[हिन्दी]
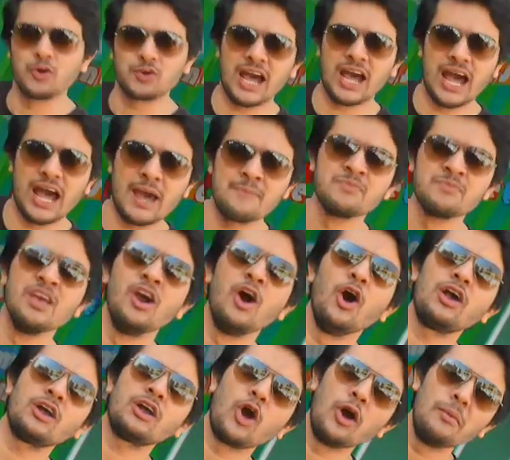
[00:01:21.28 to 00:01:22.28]
होता है
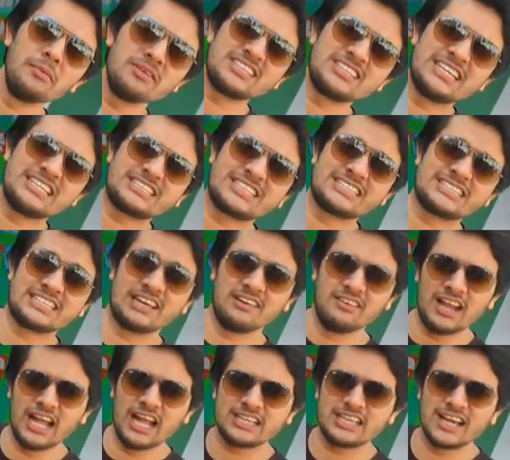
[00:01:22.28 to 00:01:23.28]
और कॉमन सेंस के
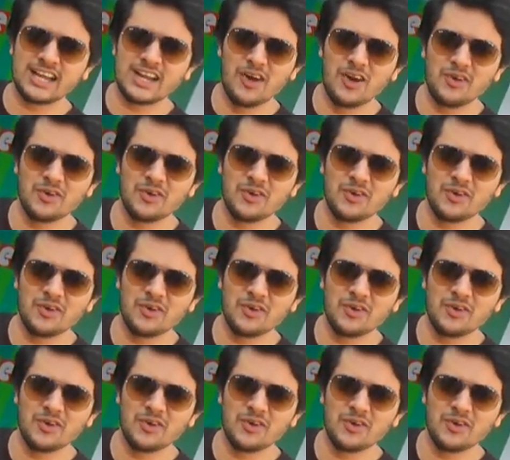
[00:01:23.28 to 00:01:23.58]
सवाल करना